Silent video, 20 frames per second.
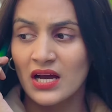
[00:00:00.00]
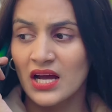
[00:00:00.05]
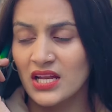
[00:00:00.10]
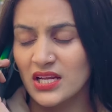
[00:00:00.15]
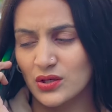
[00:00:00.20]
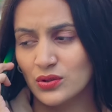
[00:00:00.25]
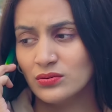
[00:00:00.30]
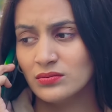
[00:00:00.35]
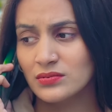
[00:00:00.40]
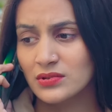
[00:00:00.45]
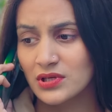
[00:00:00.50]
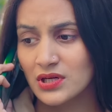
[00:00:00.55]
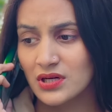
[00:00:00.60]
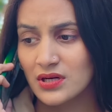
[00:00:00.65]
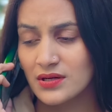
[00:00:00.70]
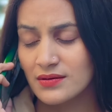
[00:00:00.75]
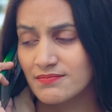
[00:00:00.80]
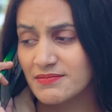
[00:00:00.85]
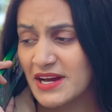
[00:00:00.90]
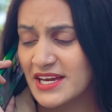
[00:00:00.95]
हेलो
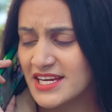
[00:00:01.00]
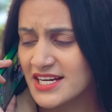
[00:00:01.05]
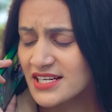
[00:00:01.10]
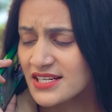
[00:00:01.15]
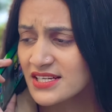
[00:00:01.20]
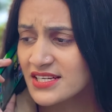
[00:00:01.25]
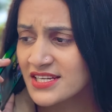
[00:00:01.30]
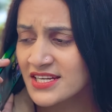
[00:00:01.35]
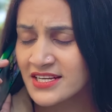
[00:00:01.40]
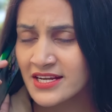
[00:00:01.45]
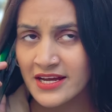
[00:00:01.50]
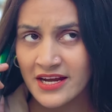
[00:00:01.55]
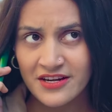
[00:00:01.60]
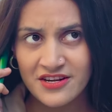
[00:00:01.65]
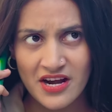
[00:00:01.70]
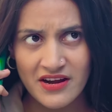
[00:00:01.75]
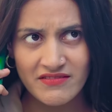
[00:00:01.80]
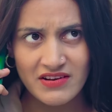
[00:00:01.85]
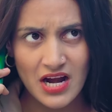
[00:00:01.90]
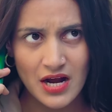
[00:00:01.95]
भैया ये नया
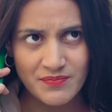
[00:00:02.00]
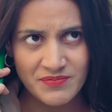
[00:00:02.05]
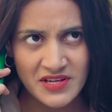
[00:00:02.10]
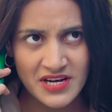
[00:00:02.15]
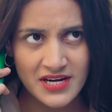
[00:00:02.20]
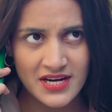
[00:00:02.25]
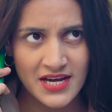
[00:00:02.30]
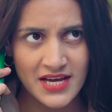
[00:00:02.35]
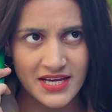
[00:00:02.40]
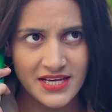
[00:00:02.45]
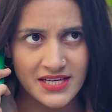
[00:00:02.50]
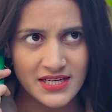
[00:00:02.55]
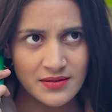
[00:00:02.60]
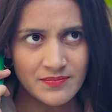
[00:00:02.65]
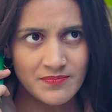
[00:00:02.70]
ड्राइवर आपने रखा है क्या